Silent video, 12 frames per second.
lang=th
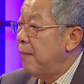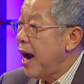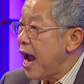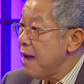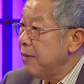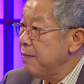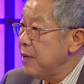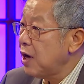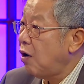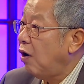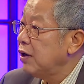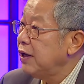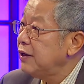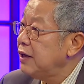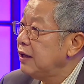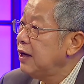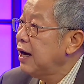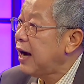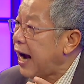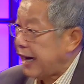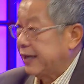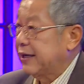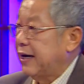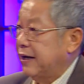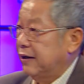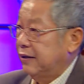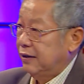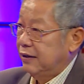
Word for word: ไม่ให้มันมีข้อเท็จจริงที่ขัดกัน